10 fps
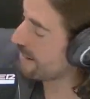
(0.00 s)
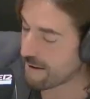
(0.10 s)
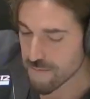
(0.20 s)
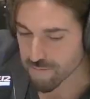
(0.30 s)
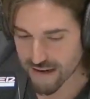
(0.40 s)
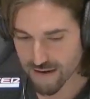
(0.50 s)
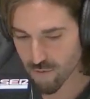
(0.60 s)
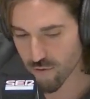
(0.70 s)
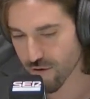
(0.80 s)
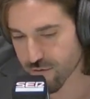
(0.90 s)
hola,
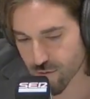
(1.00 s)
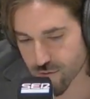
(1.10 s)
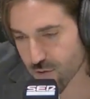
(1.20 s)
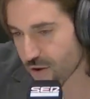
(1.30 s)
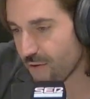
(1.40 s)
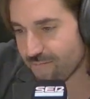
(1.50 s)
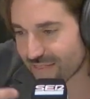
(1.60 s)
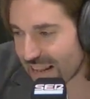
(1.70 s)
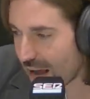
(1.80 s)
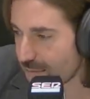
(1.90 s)
el mundo, el futuro,
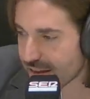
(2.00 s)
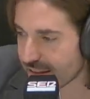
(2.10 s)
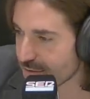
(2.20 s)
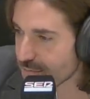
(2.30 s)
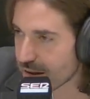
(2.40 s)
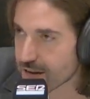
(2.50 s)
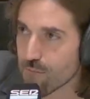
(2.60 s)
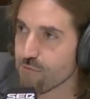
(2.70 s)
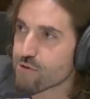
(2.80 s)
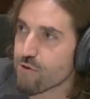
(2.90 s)
la vida en un
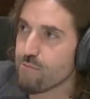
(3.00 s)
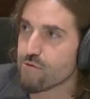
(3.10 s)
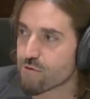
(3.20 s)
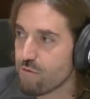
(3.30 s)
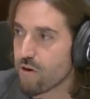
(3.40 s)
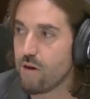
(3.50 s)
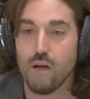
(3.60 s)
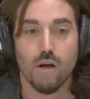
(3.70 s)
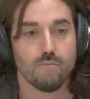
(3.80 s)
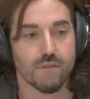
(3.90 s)
barco mucho humo oscuro.
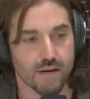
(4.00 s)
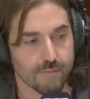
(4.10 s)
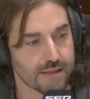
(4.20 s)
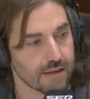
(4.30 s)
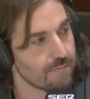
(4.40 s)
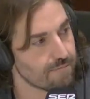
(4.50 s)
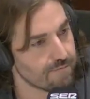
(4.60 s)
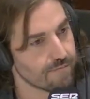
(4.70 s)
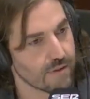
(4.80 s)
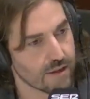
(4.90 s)
De repente
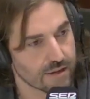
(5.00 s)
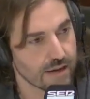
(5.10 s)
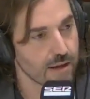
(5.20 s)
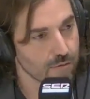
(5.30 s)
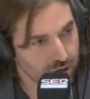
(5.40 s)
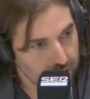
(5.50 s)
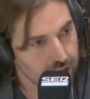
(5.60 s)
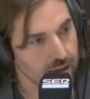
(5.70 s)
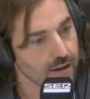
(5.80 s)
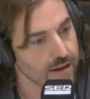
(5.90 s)
mm, escribo
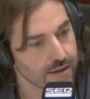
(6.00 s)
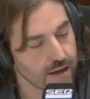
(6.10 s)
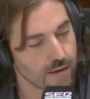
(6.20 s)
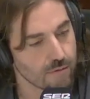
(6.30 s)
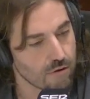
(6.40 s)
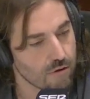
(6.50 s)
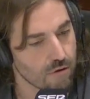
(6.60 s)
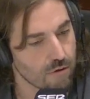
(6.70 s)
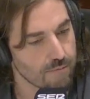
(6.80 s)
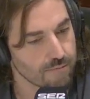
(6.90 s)
Riggy,
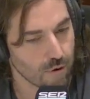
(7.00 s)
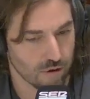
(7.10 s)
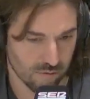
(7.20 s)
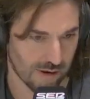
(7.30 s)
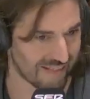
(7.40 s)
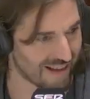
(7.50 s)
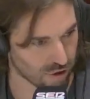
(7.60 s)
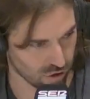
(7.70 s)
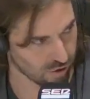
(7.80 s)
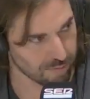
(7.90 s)
escribo, bueno, tengo una banda
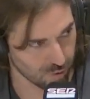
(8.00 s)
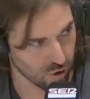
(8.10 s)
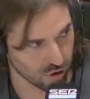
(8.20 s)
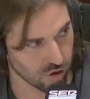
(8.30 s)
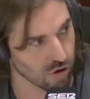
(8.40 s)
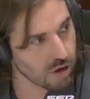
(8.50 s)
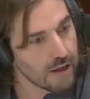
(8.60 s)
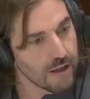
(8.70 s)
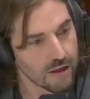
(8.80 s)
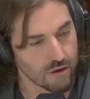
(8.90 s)
de rock puro rock.
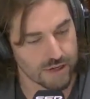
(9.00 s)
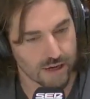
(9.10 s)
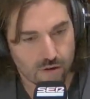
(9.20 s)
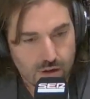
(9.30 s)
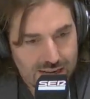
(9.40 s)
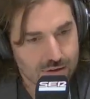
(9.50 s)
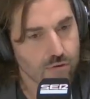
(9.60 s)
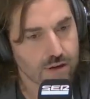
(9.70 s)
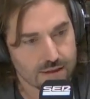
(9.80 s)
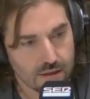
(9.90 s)
Claro, claro. O sea, creo que
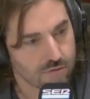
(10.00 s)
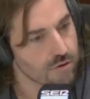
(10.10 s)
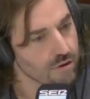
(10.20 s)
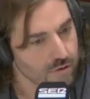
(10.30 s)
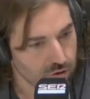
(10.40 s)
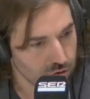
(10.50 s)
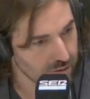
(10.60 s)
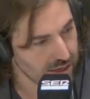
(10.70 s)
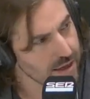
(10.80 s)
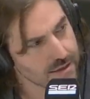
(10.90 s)
es un cantautor.
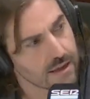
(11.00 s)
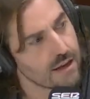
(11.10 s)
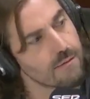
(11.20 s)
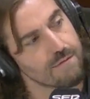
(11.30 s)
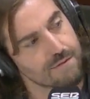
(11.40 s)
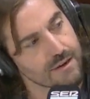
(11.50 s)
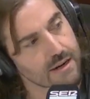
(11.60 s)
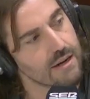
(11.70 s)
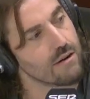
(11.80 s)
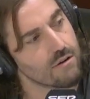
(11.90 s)
Robin Iván
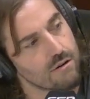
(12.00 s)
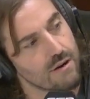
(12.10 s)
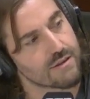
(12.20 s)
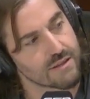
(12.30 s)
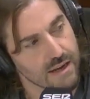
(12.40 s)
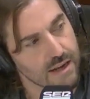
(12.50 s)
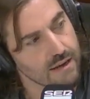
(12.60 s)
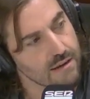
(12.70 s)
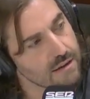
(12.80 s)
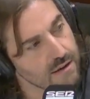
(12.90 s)
Ferreiro, Ed
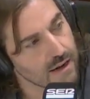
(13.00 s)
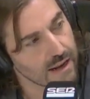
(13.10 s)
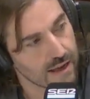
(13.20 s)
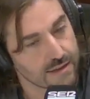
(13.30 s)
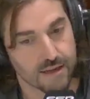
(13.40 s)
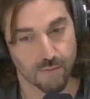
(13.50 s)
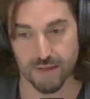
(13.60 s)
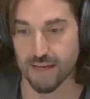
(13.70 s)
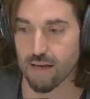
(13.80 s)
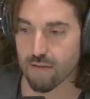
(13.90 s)
Sheeran, Glenn
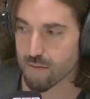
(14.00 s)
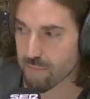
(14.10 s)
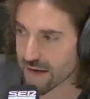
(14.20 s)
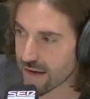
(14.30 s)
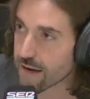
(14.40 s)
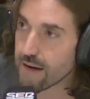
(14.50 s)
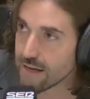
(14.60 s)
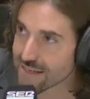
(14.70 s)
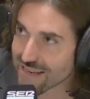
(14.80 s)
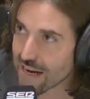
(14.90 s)
Hansard Peña que hace pegar
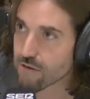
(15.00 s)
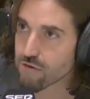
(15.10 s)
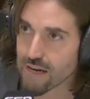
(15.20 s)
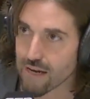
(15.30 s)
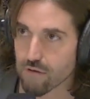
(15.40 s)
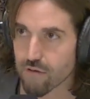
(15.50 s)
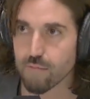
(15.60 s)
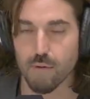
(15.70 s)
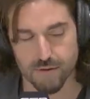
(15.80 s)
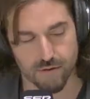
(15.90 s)
saltos a
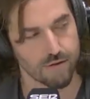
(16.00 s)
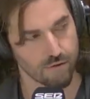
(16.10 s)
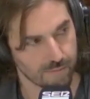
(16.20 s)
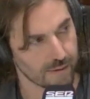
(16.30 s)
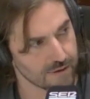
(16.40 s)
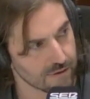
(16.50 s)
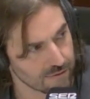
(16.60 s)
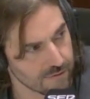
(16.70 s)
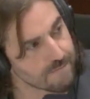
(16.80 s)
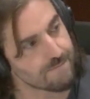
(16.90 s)
14.000 personas en un
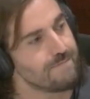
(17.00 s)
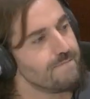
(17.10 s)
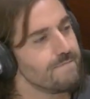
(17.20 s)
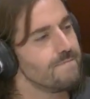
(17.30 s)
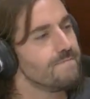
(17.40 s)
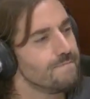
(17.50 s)
pabellón, ¿no? Claro. O sea,